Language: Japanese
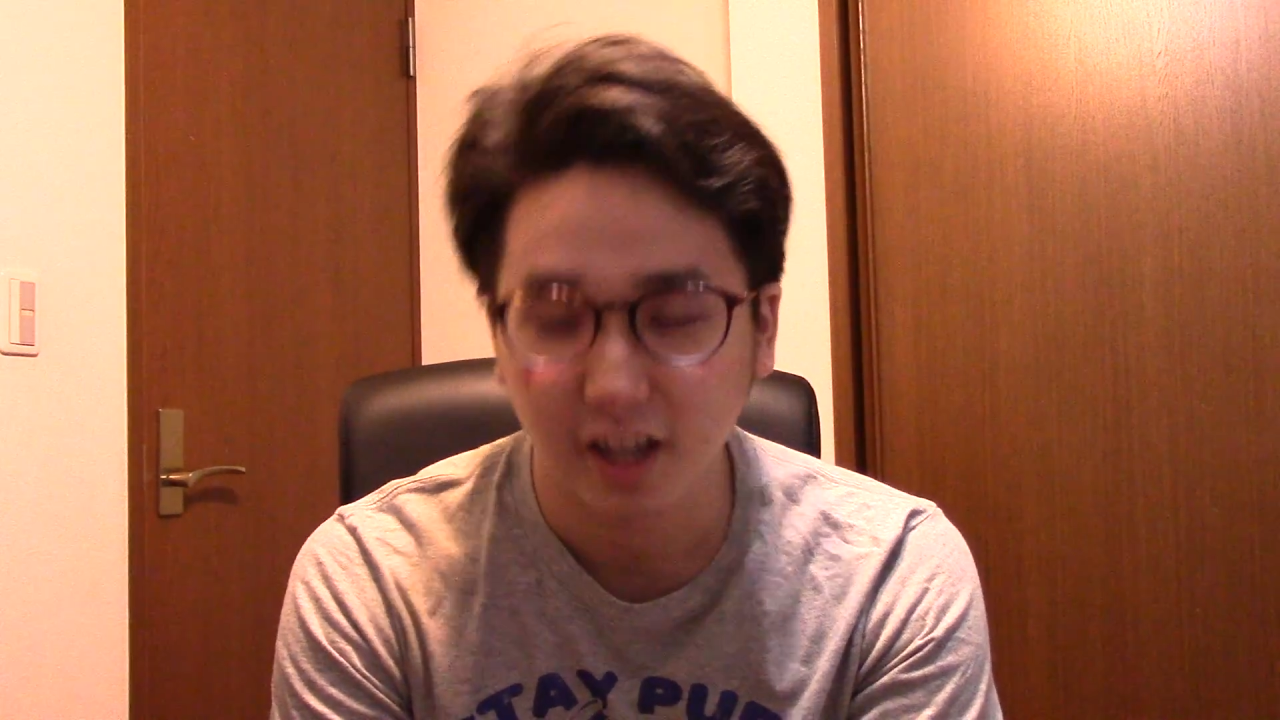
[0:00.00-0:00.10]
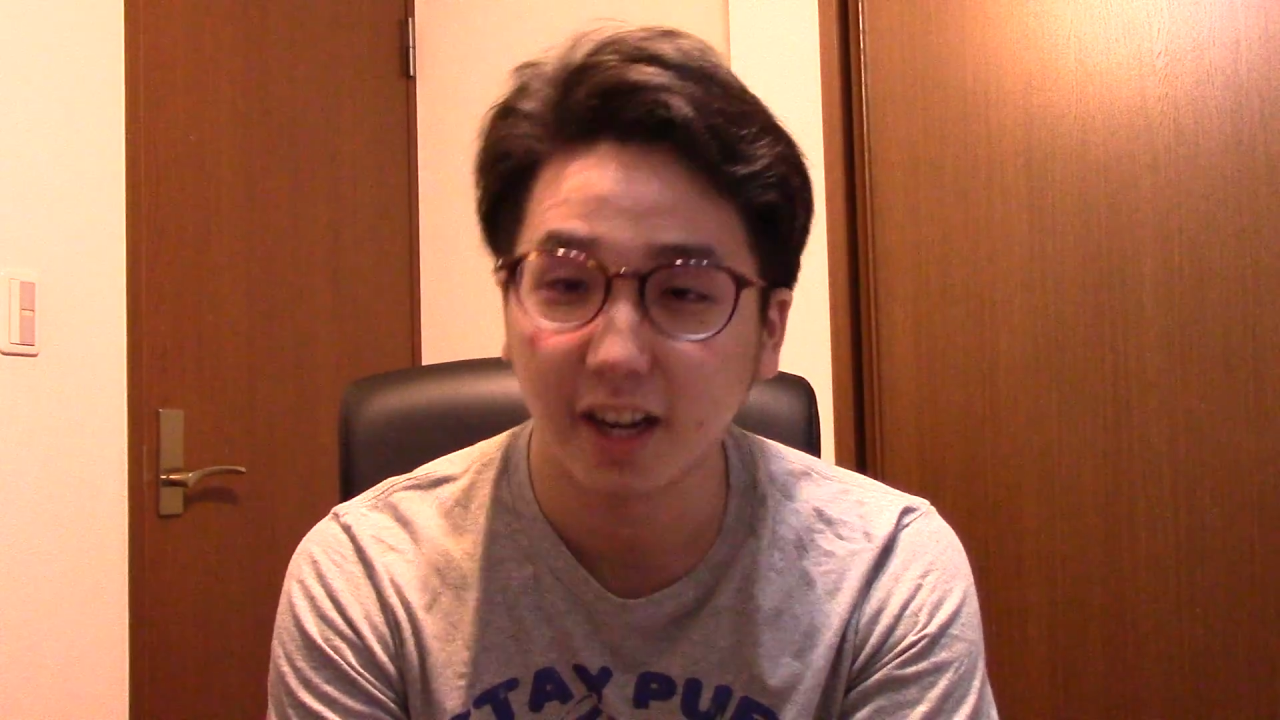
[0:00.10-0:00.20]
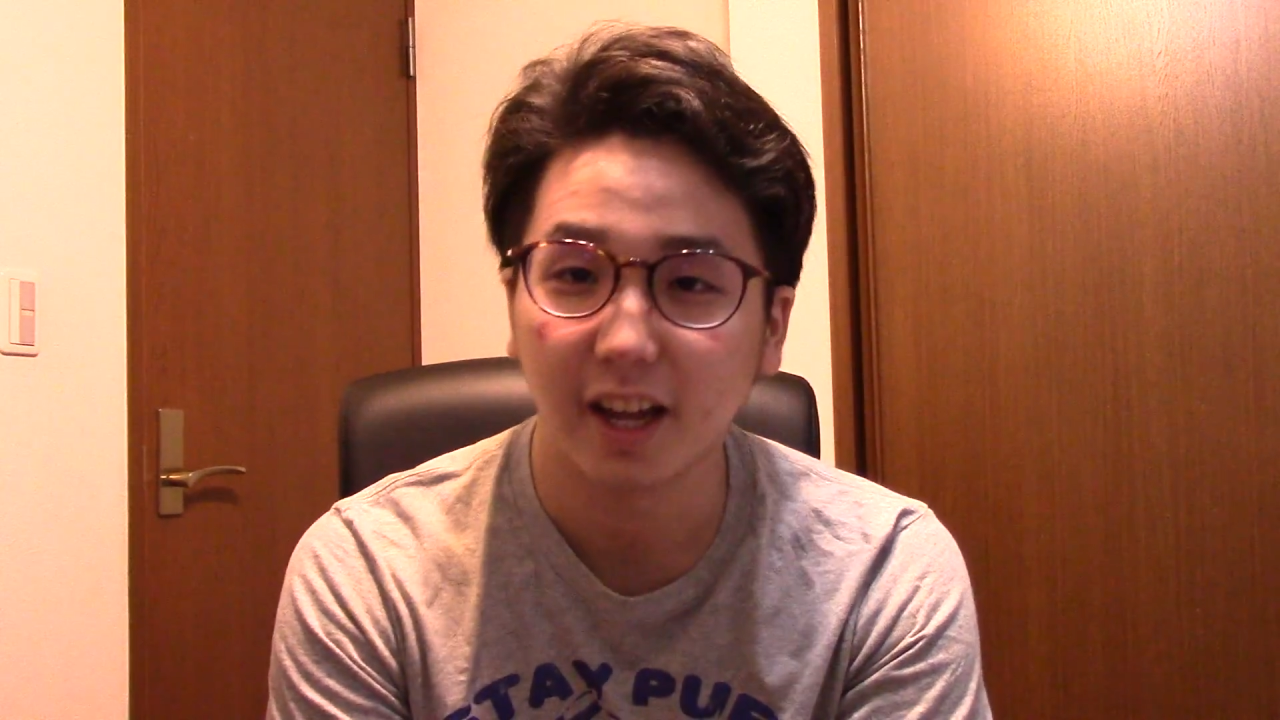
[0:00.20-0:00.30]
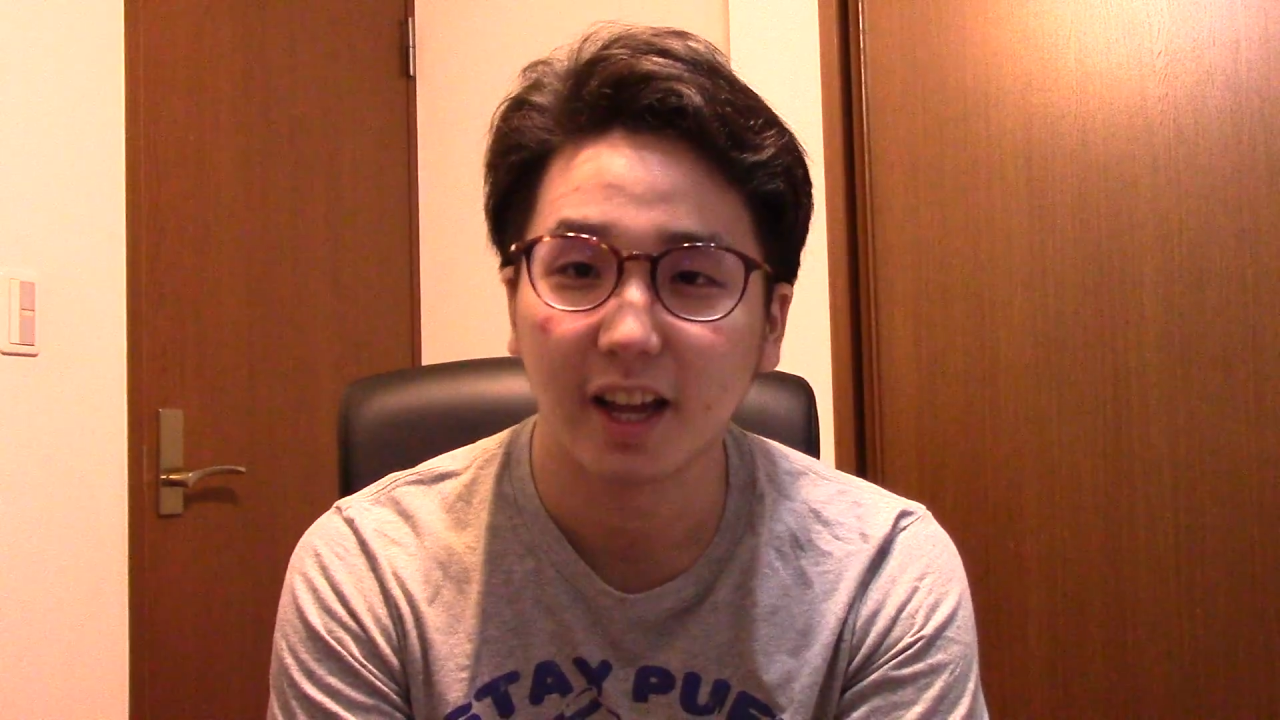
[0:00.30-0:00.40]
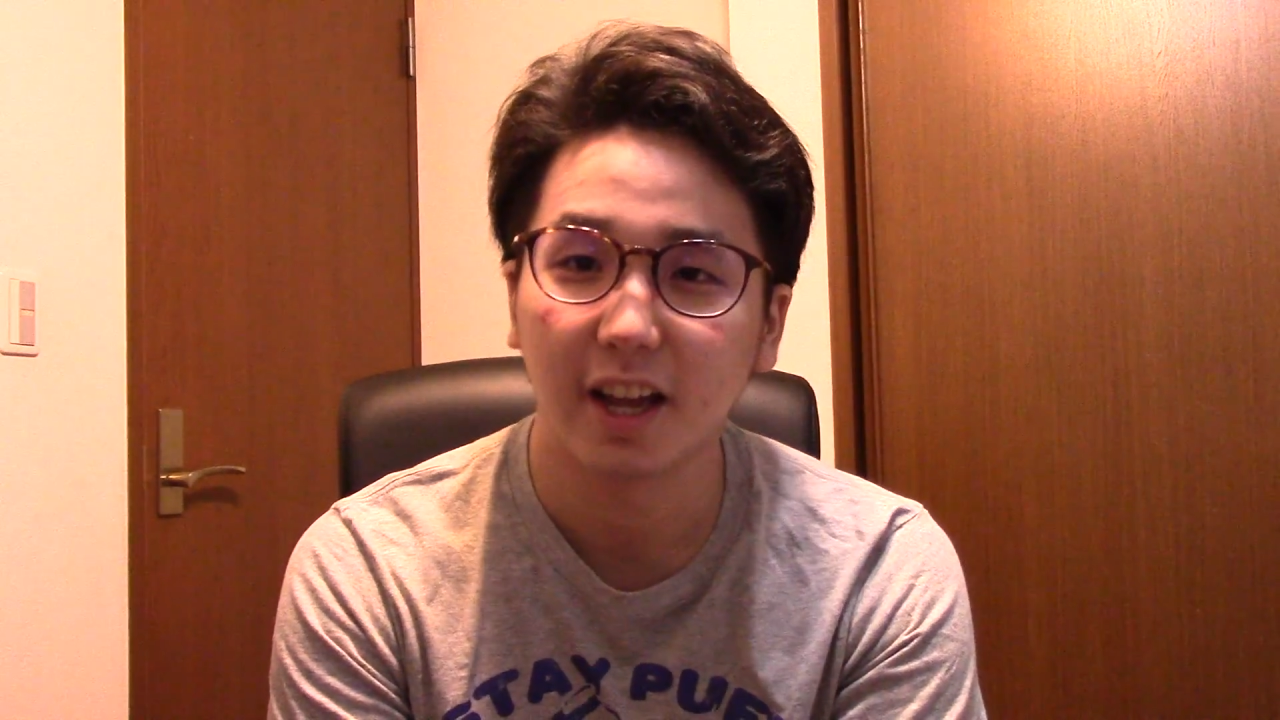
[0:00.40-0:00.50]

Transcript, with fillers: がね、